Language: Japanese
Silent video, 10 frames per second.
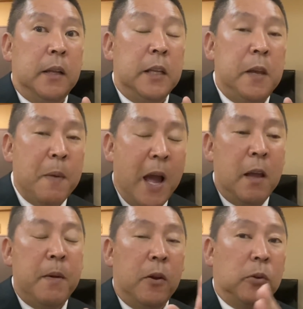2
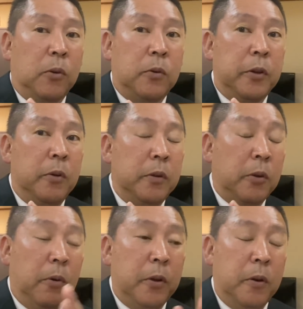枚目の投票、
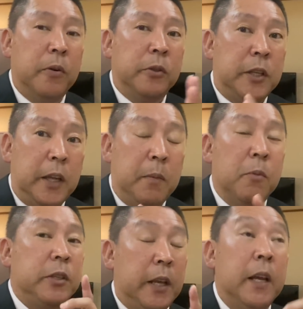投票用紙に、
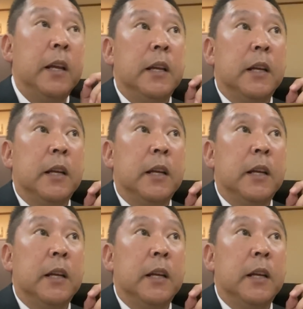もし、